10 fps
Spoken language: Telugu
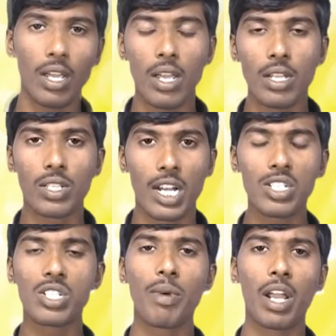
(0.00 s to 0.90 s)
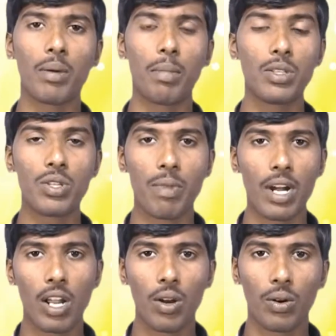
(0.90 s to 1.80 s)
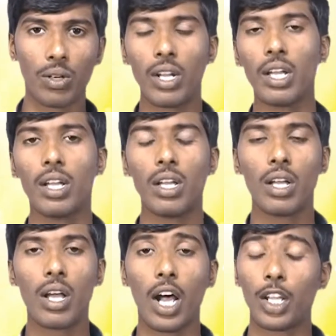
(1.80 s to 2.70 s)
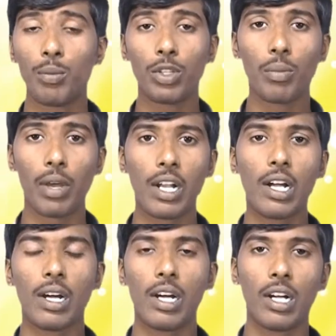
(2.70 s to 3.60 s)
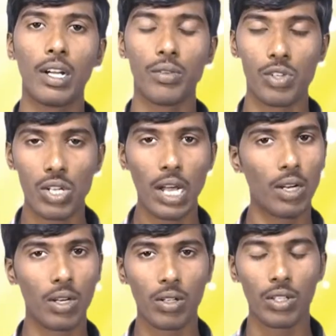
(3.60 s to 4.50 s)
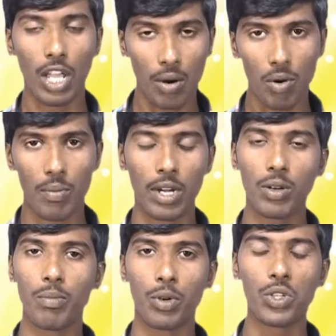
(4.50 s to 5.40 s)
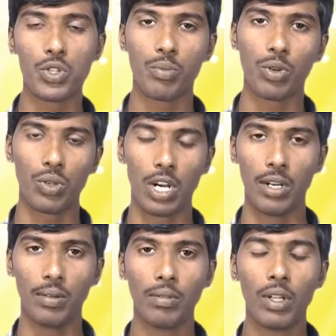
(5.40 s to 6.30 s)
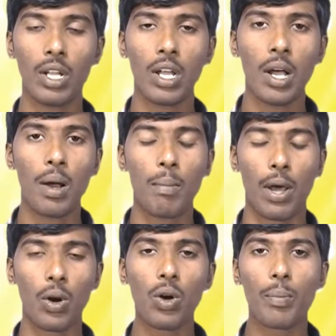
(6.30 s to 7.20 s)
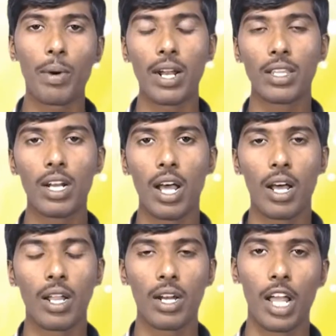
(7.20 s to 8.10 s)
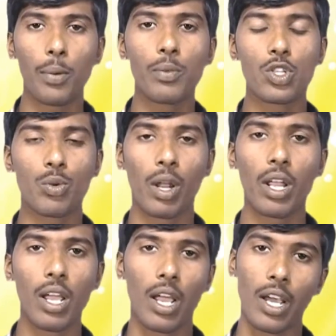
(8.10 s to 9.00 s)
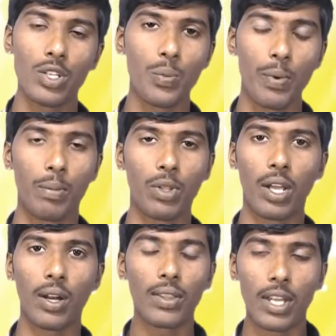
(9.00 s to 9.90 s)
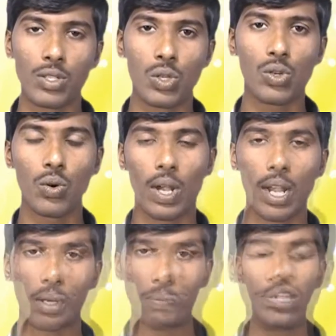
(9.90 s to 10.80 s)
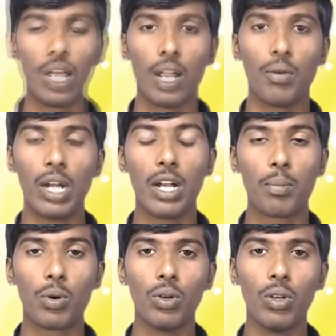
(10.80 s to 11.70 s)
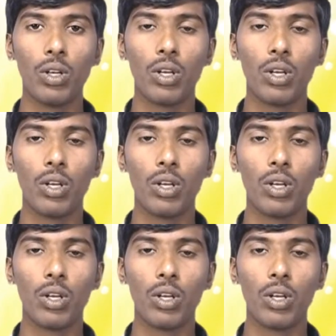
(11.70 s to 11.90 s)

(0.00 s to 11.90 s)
ఈ శ్రేష్టమైన మంచి మాటల్లో నుండి అద్భుతమైన విషయాలను దేవుడు మనకు బోధించబోతున్నాడు పరలోక ప్రార్థన నేర్పించమని యేసుప్రభు దగ్గరికి తన శిష్యులు వెళ్ళారు అలా వెళ్ళినప్పుడు